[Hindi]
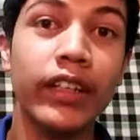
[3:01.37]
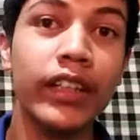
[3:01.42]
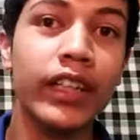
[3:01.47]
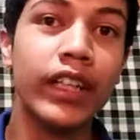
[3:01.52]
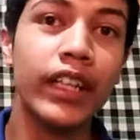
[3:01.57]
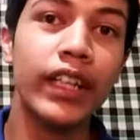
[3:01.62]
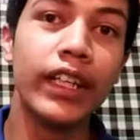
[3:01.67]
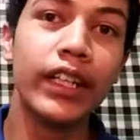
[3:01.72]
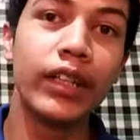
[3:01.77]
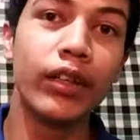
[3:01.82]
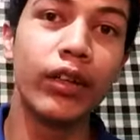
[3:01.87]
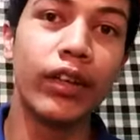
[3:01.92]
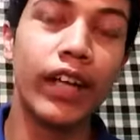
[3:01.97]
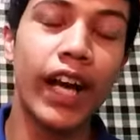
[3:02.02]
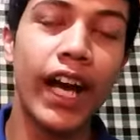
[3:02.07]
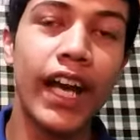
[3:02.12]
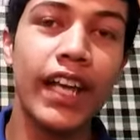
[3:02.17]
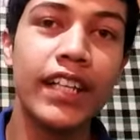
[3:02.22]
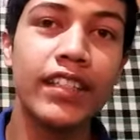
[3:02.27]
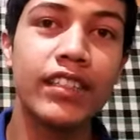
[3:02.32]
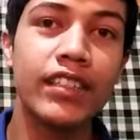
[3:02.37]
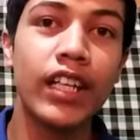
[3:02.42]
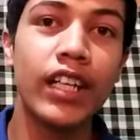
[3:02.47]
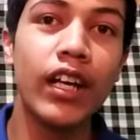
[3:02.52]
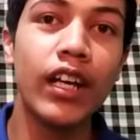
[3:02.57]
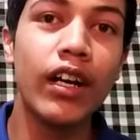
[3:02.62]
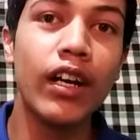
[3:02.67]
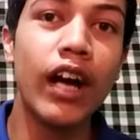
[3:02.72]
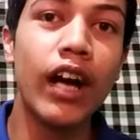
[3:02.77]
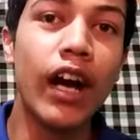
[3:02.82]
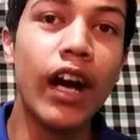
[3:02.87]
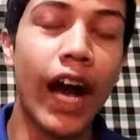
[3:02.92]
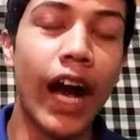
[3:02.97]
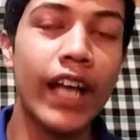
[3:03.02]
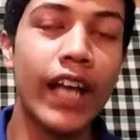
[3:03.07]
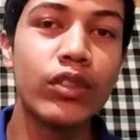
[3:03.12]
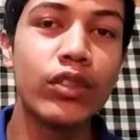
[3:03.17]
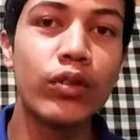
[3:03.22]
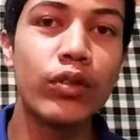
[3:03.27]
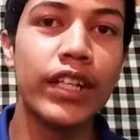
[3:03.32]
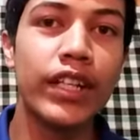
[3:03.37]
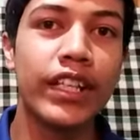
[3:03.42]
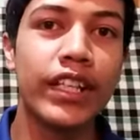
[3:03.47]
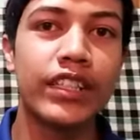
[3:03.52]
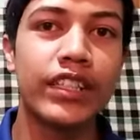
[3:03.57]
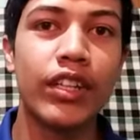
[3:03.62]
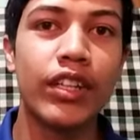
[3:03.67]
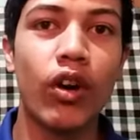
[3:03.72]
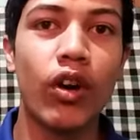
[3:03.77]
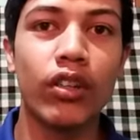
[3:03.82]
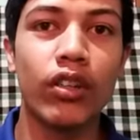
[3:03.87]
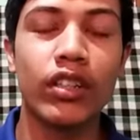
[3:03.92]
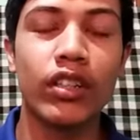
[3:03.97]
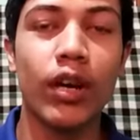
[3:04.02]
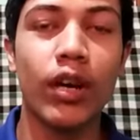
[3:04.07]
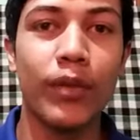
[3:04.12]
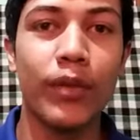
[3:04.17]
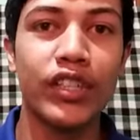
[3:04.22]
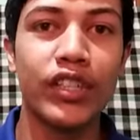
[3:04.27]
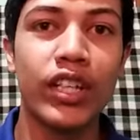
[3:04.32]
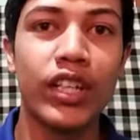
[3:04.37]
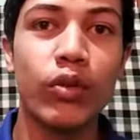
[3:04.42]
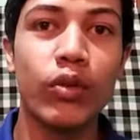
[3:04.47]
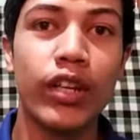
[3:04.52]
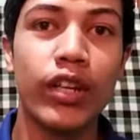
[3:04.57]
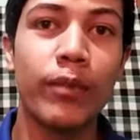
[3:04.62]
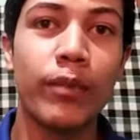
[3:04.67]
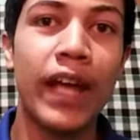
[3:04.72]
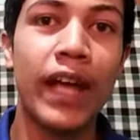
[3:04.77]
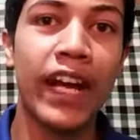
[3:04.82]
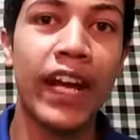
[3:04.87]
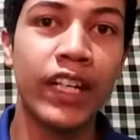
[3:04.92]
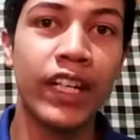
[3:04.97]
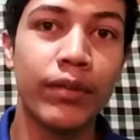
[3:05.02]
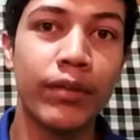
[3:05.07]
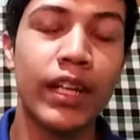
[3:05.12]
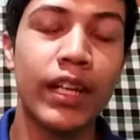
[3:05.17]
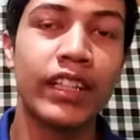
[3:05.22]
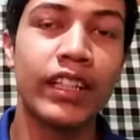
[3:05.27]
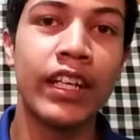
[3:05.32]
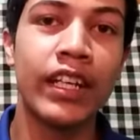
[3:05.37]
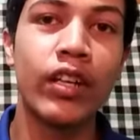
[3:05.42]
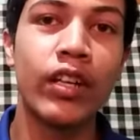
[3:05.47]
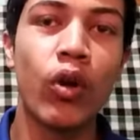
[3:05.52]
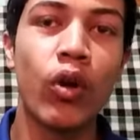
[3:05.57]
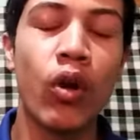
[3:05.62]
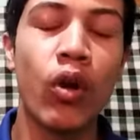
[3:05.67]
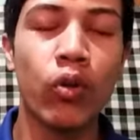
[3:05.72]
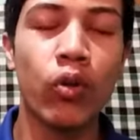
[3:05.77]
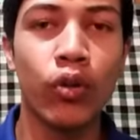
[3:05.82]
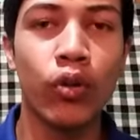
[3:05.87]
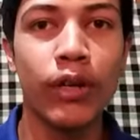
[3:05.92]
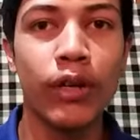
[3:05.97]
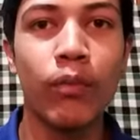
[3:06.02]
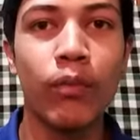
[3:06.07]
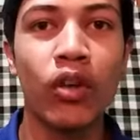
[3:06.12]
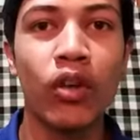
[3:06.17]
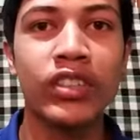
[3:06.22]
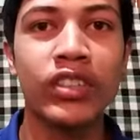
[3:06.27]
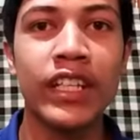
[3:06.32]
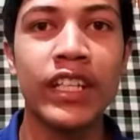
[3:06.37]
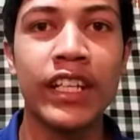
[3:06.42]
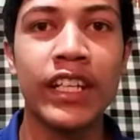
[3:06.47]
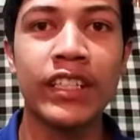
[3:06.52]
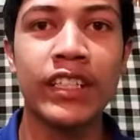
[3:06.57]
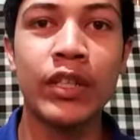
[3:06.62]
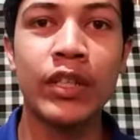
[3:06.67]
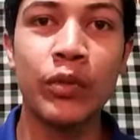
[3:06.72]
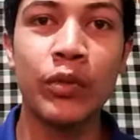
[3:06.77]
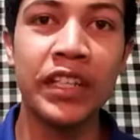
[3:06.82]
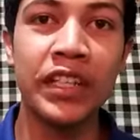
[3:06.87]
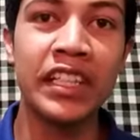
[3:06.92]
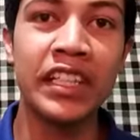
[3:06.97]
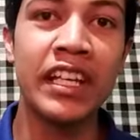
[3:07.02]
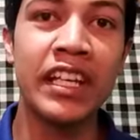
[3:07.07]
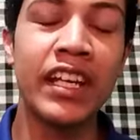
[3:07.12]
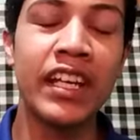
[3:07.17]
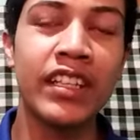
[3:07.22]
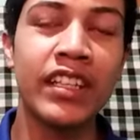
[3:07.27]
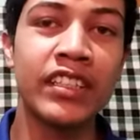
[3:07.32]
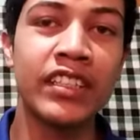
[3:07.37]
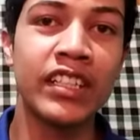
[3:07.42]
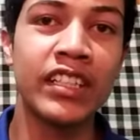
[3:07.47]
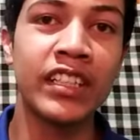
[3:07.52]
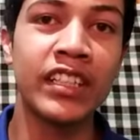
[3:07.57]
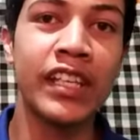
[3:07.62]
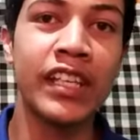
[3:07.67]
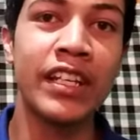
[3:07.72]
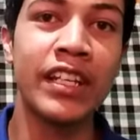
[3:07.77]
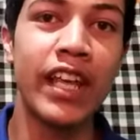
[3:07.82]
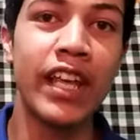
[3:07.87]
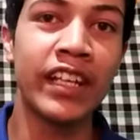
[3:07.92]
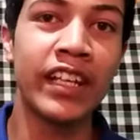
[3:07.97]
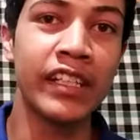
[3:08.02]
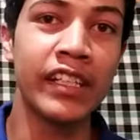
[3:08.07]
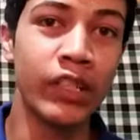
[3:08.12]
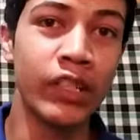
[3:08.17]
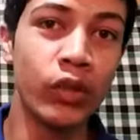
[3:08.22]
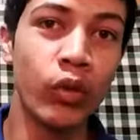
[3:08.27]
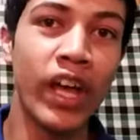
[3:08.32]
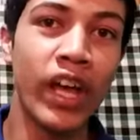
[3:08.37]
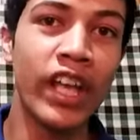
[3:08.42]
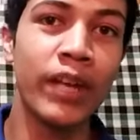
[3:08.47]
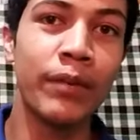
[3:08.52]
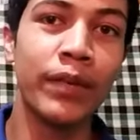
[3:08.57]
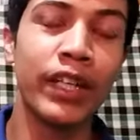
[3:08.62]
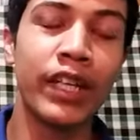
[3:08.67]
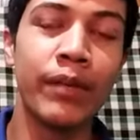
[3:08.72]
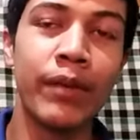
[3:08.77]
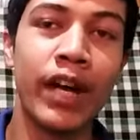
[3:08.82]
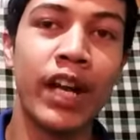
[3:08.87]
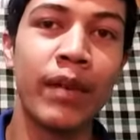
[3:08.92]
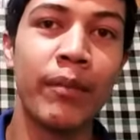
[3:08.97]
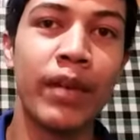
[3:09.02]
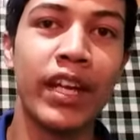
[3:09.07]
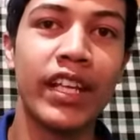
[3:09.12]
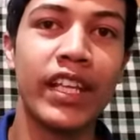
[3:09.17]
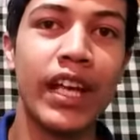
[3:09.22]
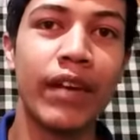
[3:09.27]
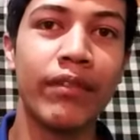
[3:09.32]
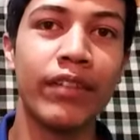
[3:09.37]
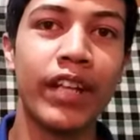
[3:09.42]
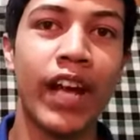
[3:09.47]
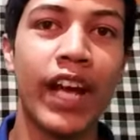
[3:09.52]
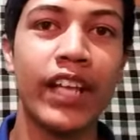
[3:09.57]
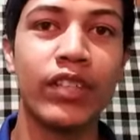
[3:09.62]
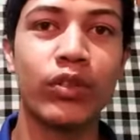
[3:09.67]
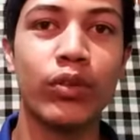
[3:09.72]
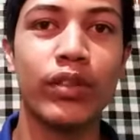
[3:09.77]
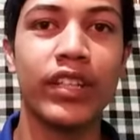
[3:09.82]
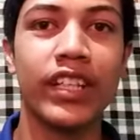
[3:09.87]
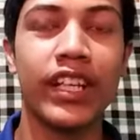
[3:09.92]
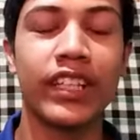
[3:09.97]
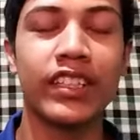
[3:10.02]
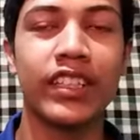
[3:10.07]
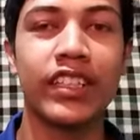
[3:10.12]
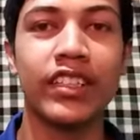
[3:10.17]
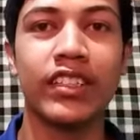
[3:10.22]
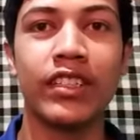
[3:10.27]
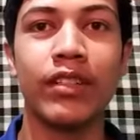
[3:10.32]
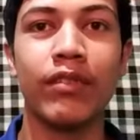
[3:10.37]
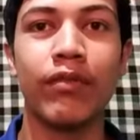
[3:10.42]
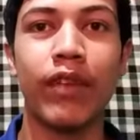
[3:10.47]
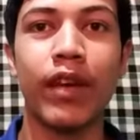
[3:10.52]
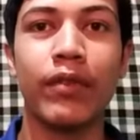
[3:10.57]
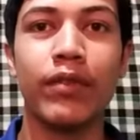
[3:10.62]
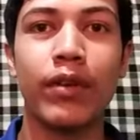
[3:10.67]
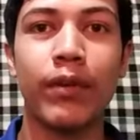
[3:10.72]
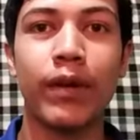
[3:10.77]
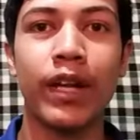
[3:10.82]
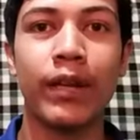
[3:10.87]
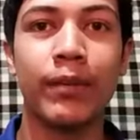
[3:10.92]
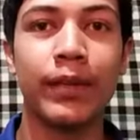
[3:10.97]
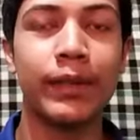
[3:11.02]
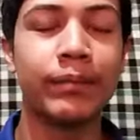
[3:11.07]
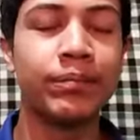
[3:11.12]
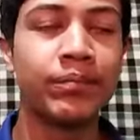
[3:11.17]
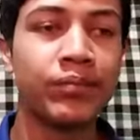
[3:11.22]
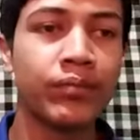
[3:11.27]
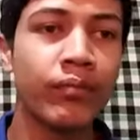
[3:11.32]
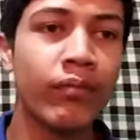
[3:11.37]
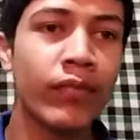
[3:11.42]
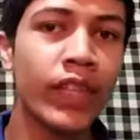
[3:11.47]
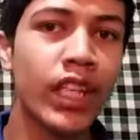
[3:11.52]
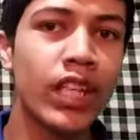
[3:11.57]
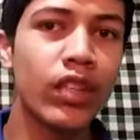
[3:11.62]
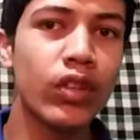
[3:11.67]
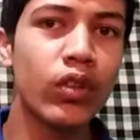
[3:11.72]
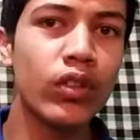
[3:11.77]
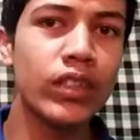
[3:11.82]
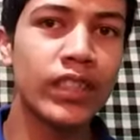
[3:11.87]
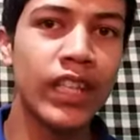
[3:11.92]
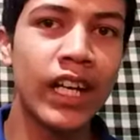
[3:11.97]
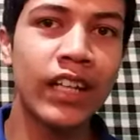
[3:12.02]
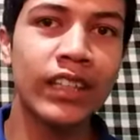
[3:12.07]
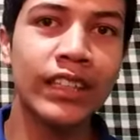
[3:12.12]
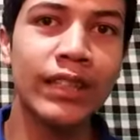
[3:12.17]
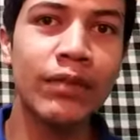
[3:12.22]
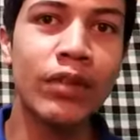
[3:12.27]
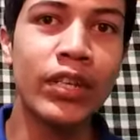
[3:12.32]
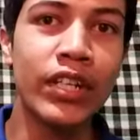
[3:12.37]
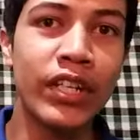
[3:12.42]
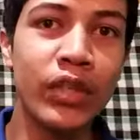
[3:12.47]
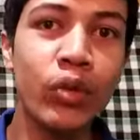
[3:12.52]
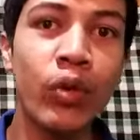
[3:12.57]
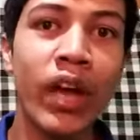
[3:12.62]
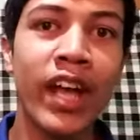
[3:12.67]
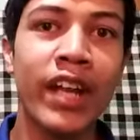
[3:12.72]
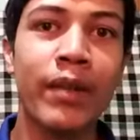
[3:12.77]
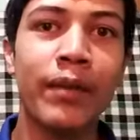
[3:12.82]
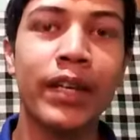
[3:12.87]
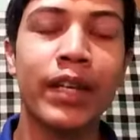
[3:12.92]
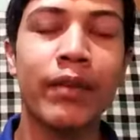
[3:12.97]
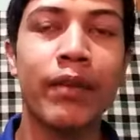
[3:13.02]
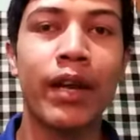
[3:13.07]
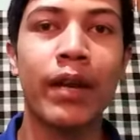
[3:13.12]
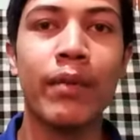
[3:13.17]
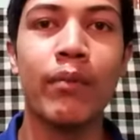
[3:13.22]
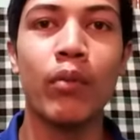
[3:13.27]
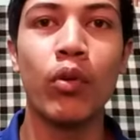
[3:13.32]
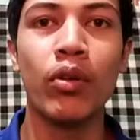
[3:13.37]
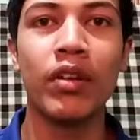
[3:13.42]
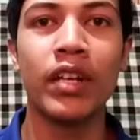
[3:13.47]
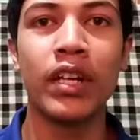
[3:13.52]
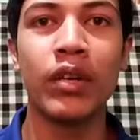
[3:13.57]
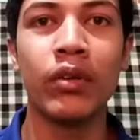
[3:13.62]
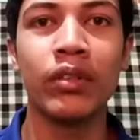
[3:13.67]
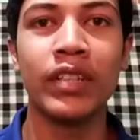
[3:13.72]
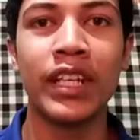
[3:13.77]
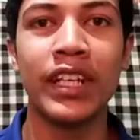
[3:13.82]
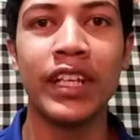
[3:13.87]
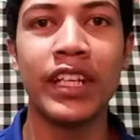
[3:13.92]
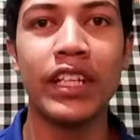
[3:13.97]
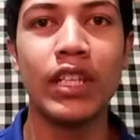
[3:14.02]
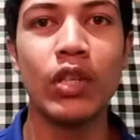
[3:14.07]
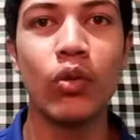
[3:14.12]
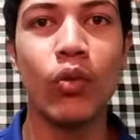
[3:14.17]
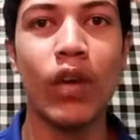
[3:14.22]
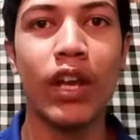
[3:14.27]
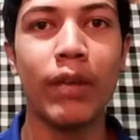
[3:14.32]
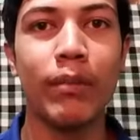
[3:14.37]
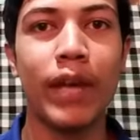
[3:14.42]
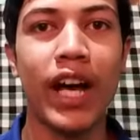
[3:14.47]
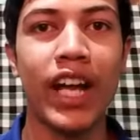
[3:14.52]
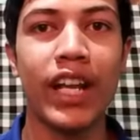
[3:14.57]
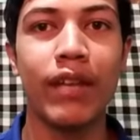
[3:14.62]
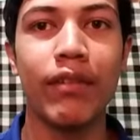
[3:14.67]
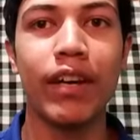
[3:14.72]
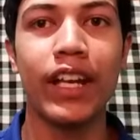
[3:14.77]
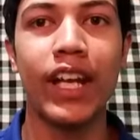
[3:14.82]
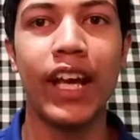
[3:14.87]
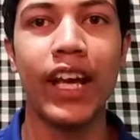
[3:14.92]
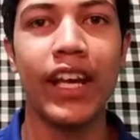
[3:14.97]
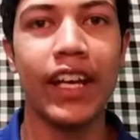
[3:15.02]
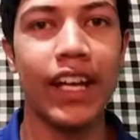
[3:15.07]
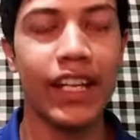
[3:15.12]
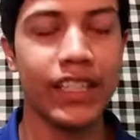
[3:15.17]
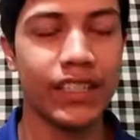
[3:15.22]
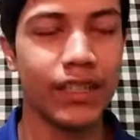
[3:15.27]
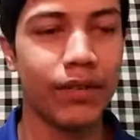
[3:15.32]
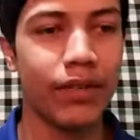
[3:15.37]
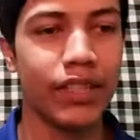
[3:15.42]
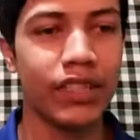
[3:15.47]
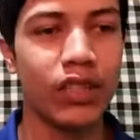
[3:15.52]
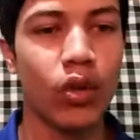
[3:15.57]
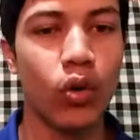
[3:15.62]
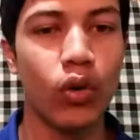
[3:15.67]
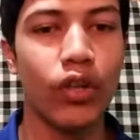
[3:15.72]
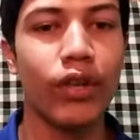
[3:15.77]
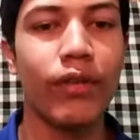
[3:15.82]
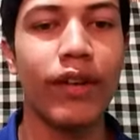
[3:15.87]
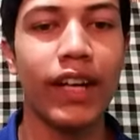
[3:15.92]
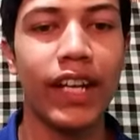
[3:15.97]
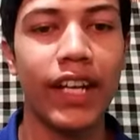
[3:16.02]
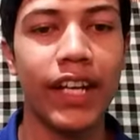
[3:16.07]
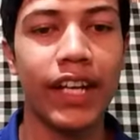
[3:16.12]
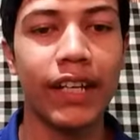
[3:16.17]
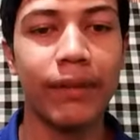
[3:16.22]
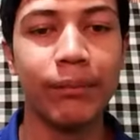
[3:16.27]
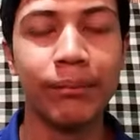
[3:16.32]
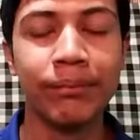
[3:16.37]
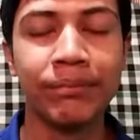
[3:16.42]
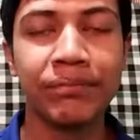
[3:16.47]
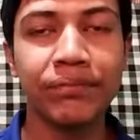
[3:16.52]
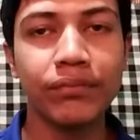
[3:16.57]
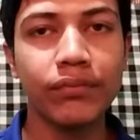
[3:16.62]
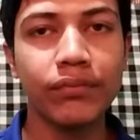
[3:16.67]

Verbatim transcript: है तो गाइज हाई स्कूल डी के ऑथर हमेशा ट्विटर पे एक्टिव रहते हैं और उन्होंने बहुत सारी ऐसी ट्वीट की है जैसे कि एक न्यू एनिमे के बारे में या फिर हाई स्कूल डी सीजन फाइव के बारे में तो ज़्यादातर वो न्यू एनिमे के बारे में बोल रहे होते हैं कि न्यू एनिमे आने वाला है ऐसा वैसा होने वाला है